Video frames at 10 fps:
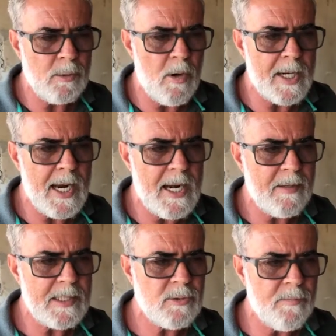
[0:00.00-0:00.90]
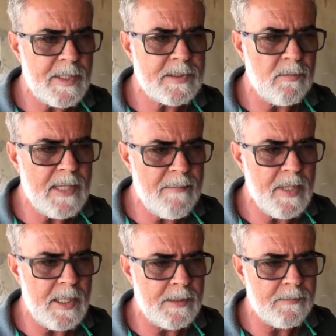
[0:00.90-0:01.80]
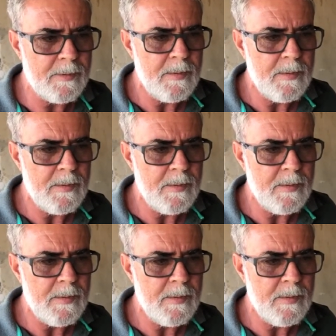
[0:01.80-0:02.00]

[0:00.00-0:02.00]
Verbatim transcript: no horário que as confecções tá aberta.